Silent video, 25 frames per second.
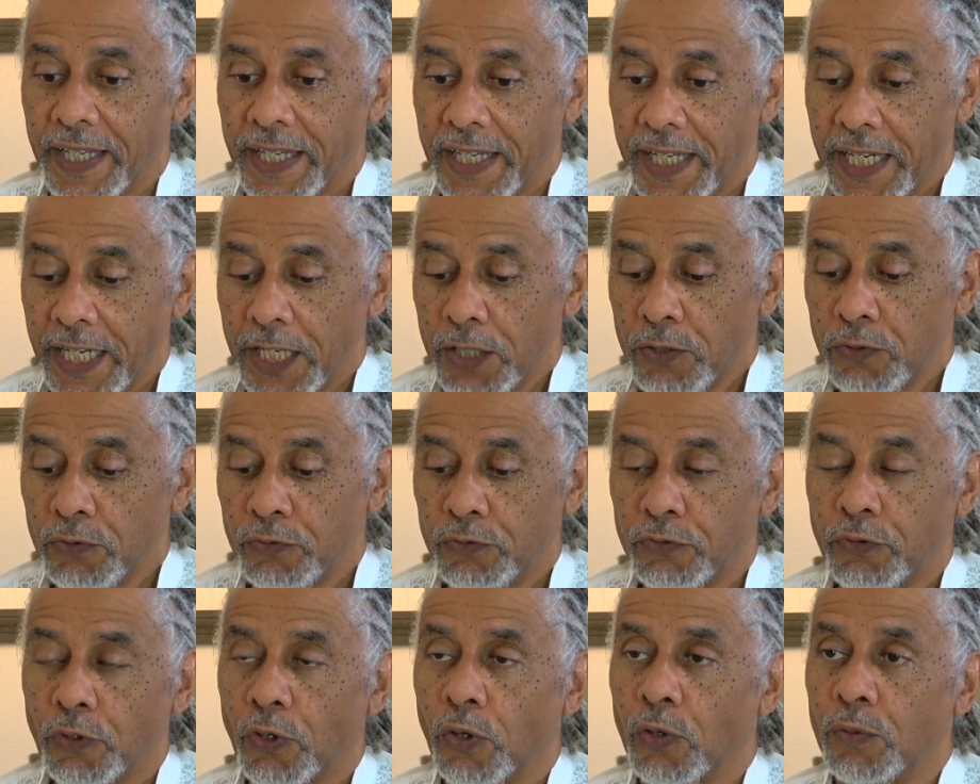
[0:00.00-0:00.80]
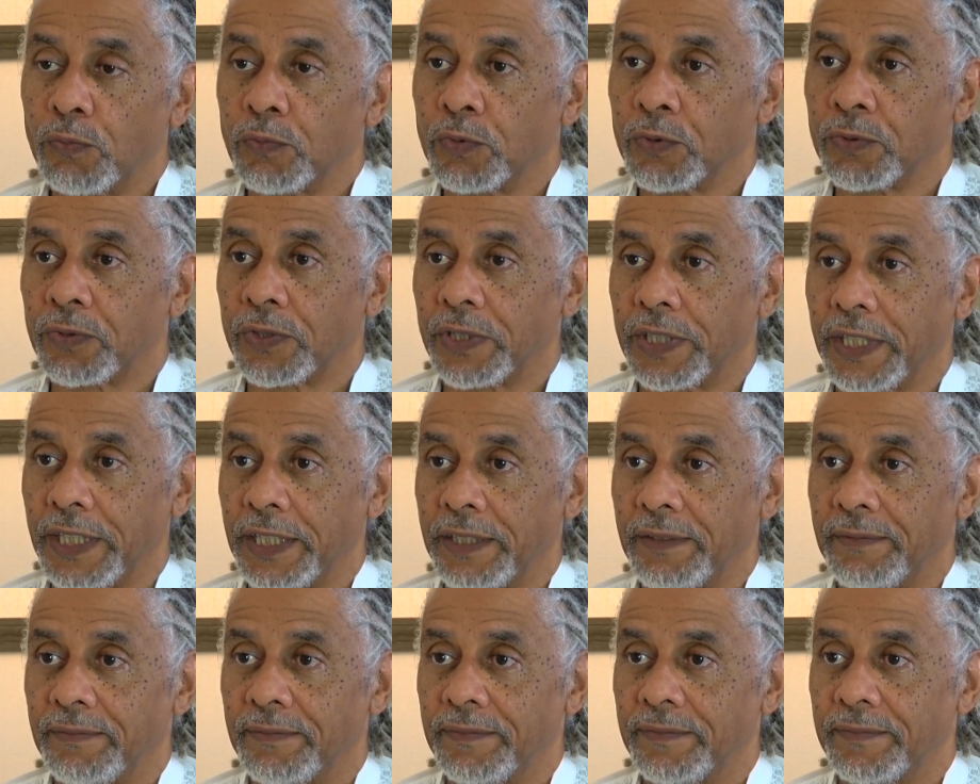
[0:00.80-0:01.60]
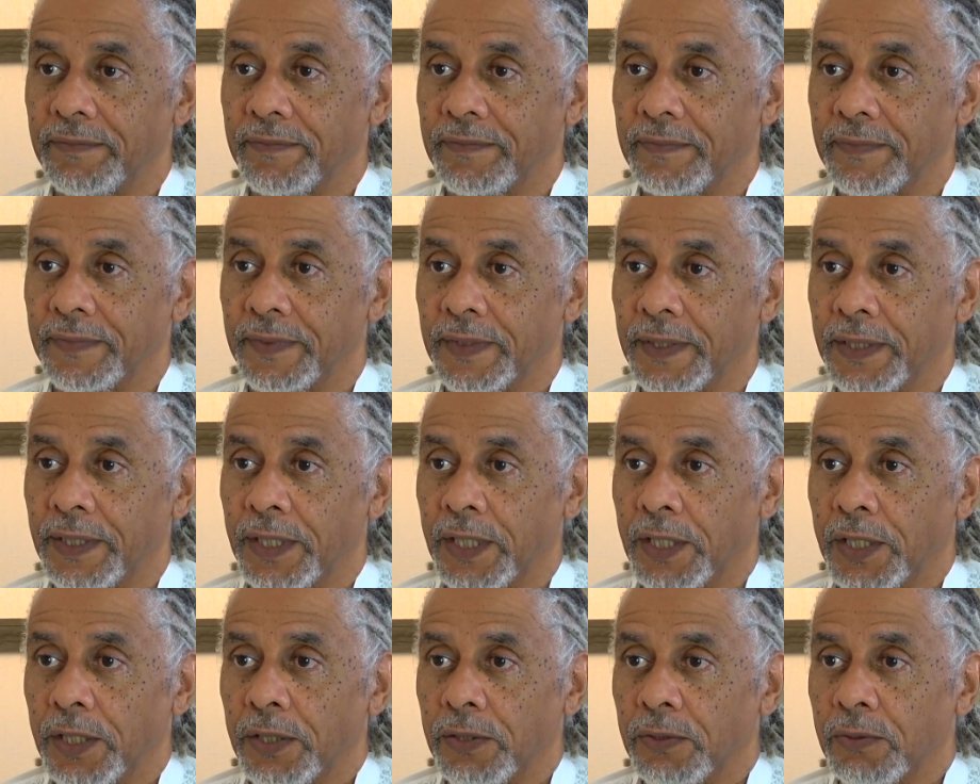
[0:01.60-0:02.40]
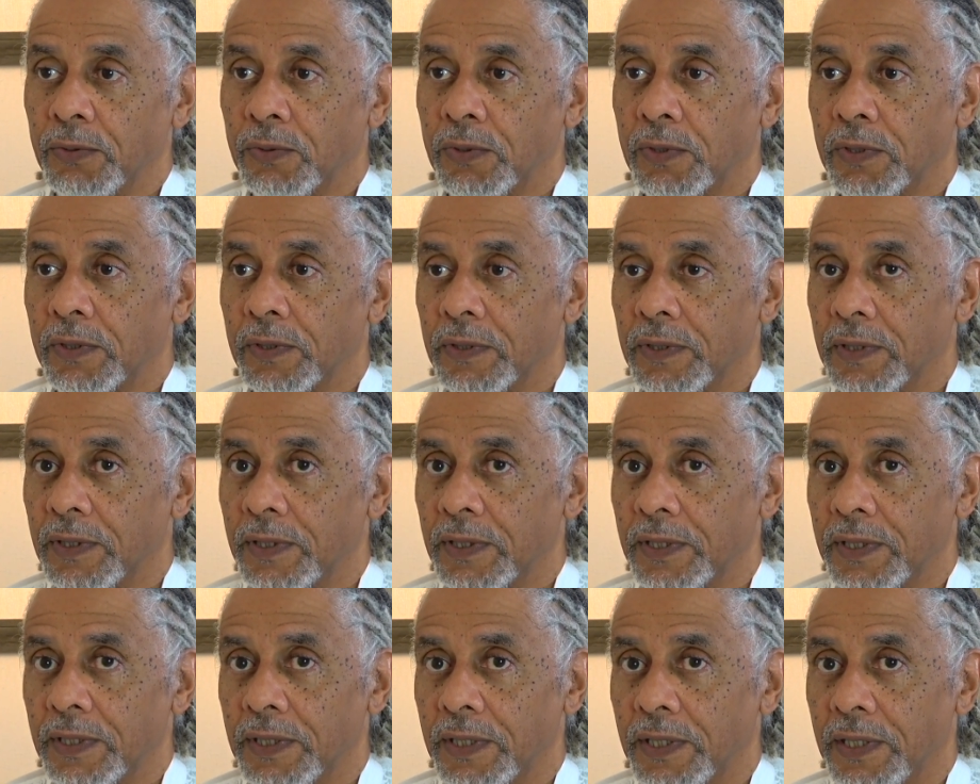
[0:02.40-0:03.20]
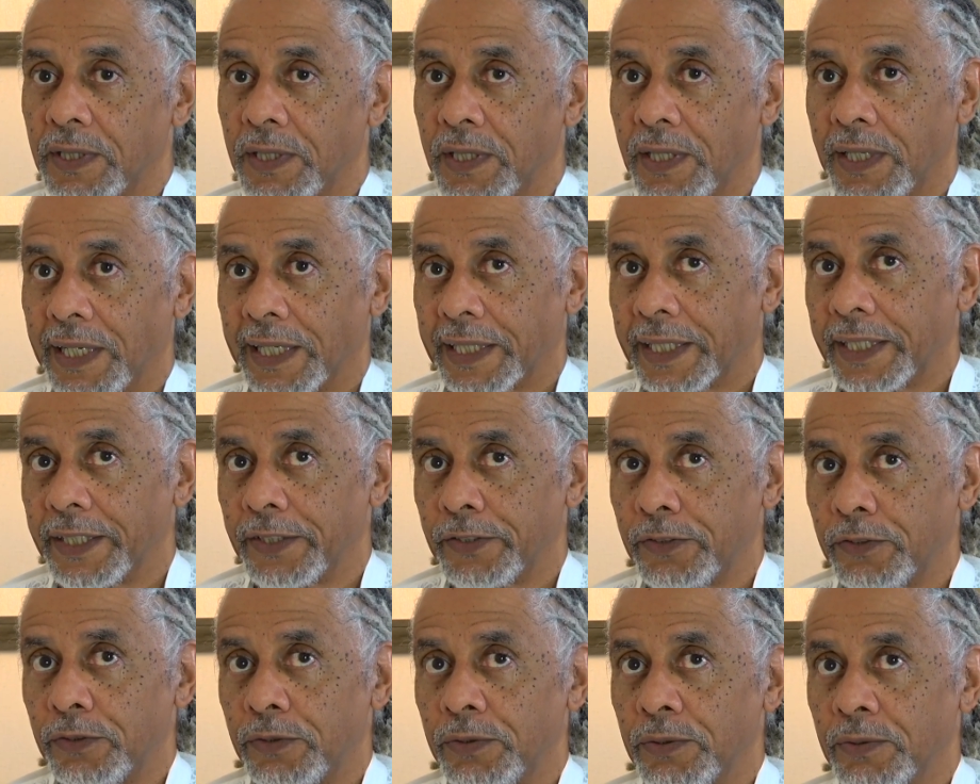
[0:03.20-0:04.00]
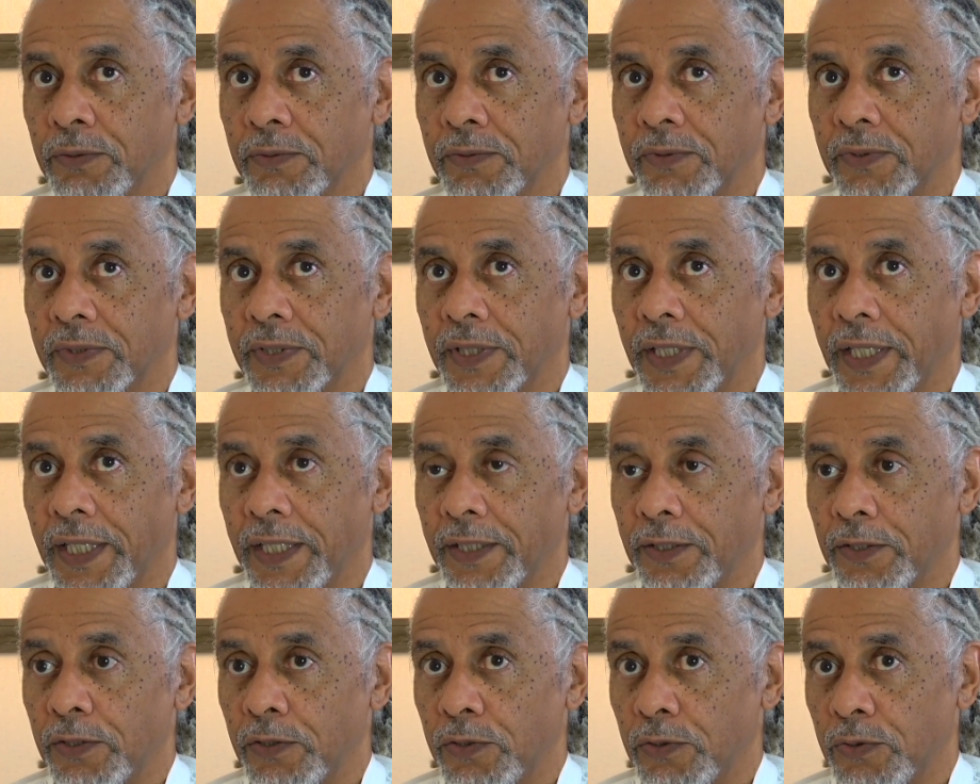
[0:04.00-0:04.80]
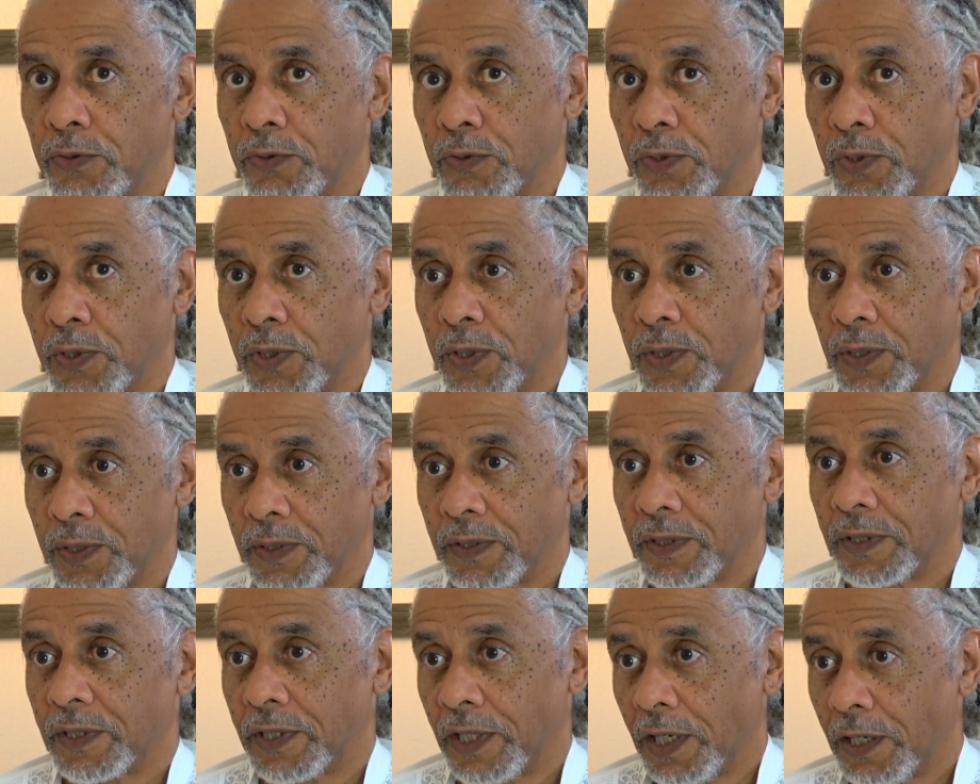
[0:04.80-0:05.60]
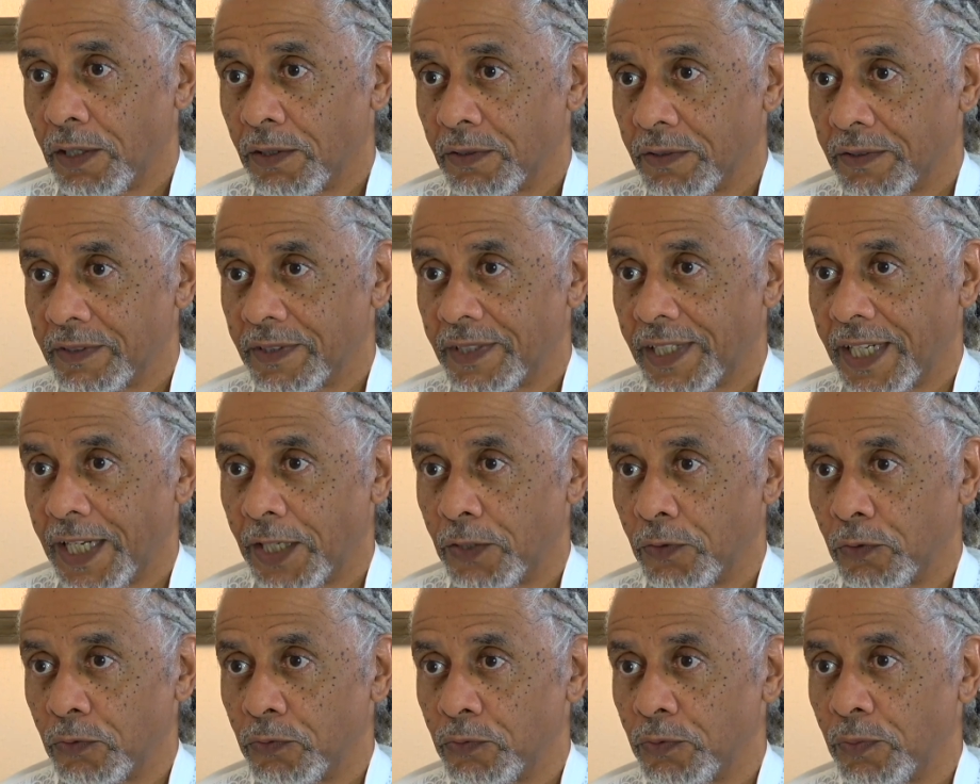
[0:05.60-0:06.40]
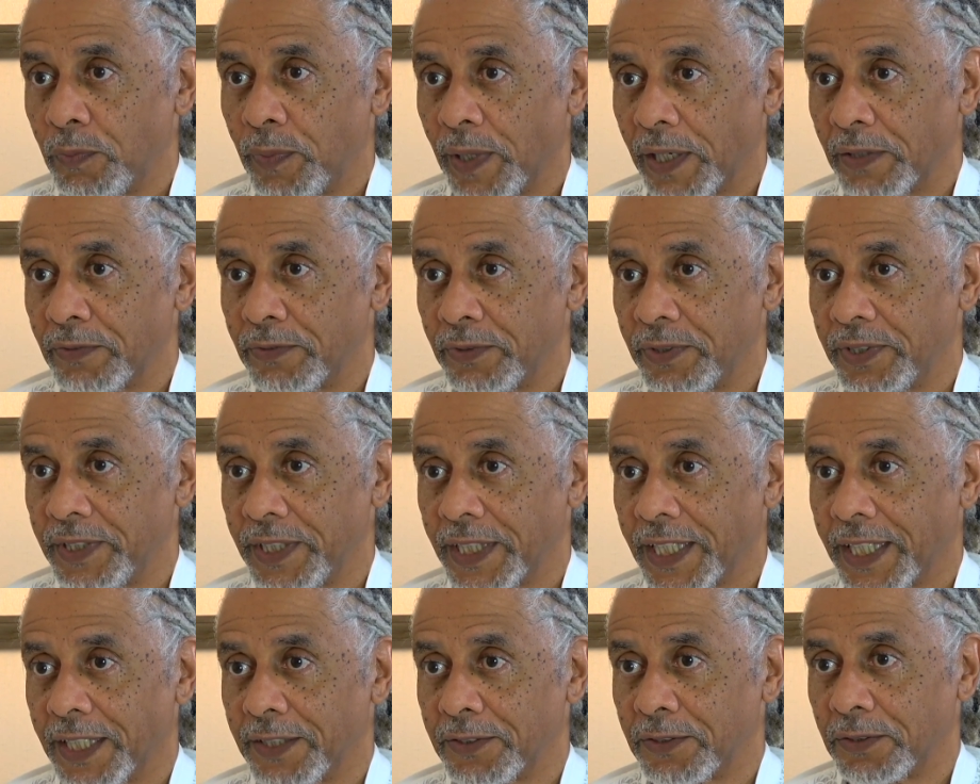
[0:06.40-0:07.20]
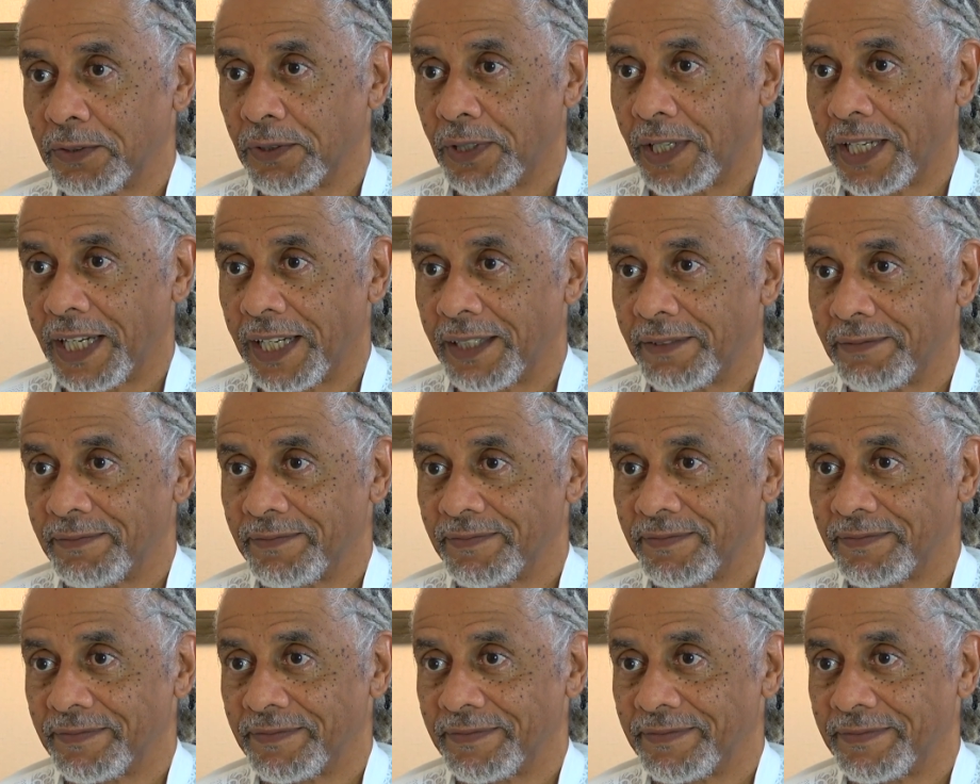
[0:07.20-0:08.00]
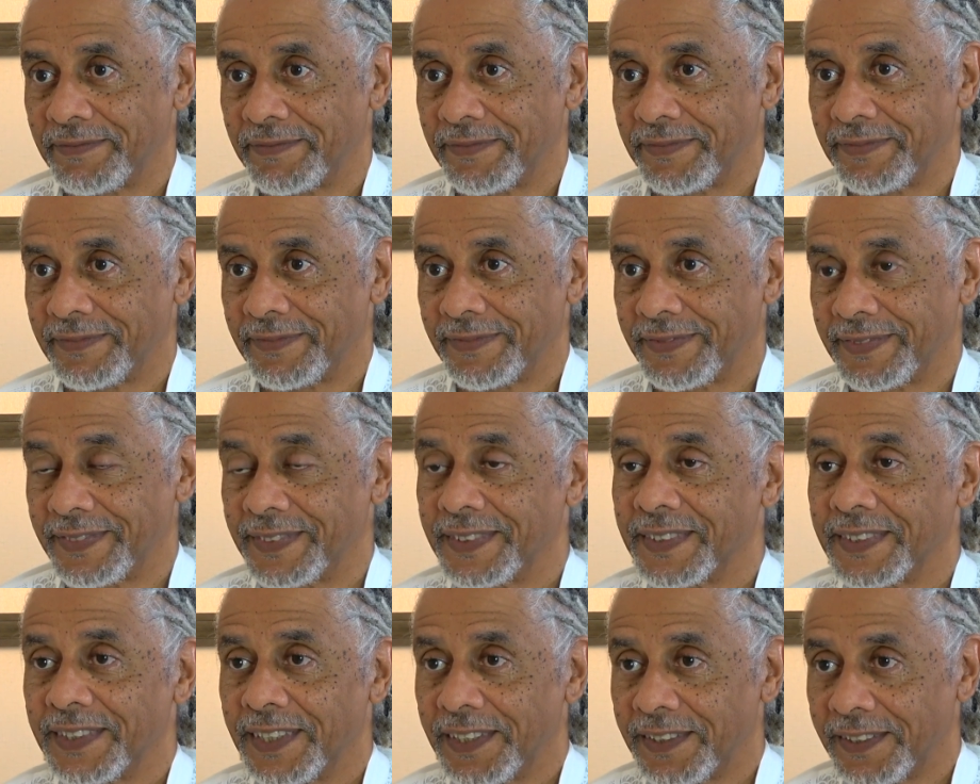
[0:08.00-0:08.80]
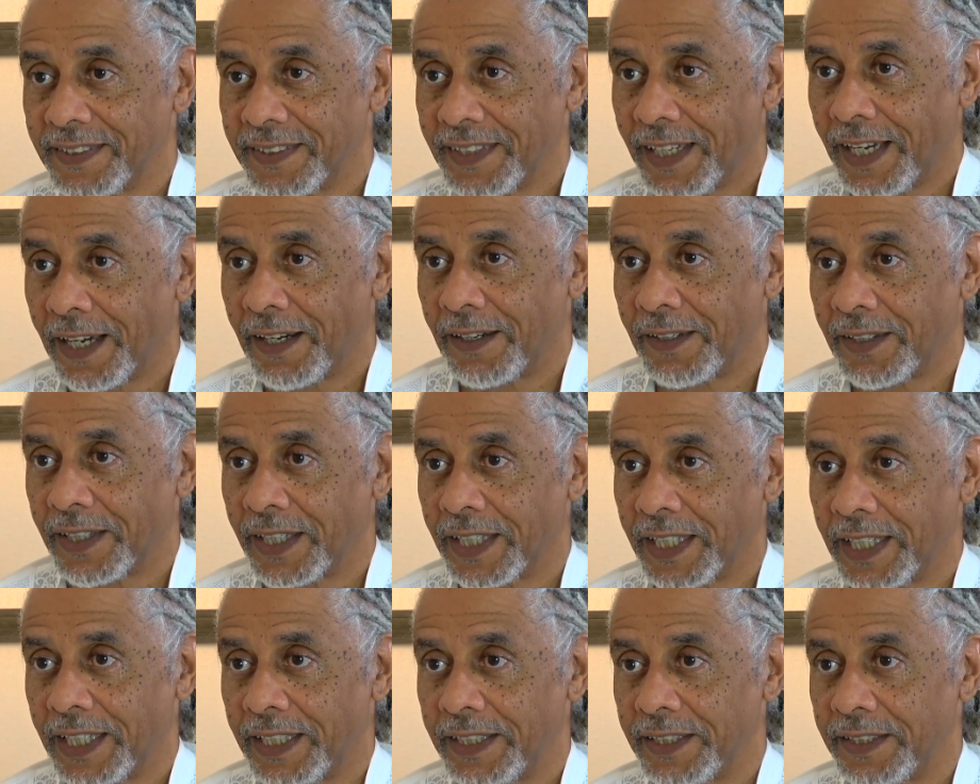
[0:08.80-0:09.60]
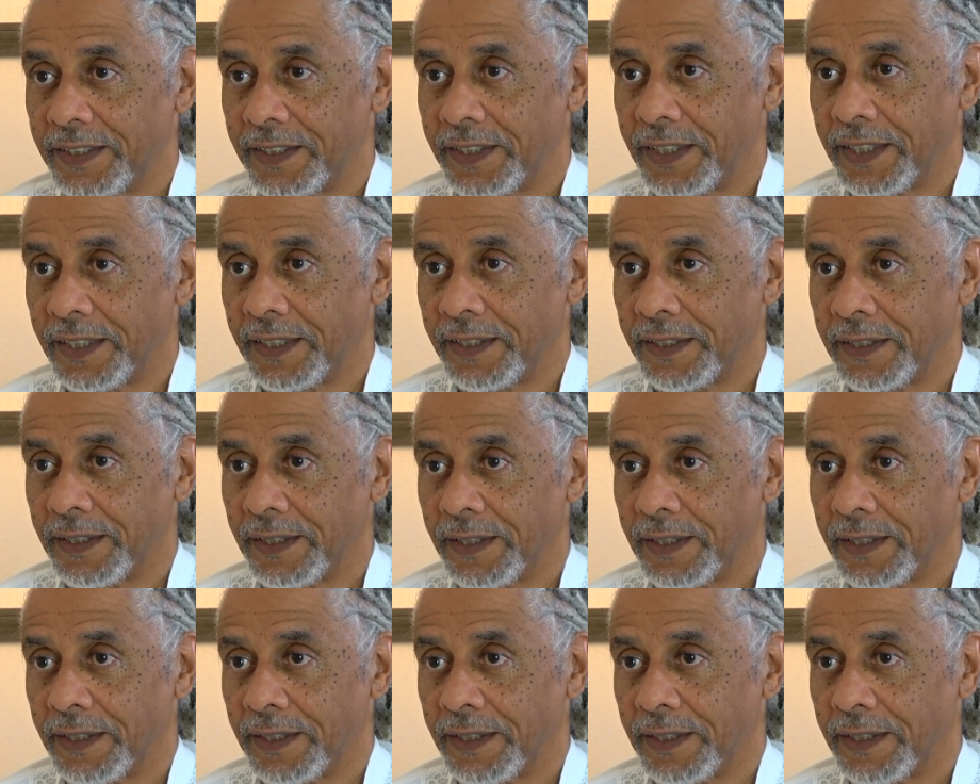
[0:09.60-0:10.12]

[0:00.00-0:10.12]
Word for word: Et il nous faut remonter. Donc, la question c'est quand allons-nous parvenir à cela c'est ça en réalité.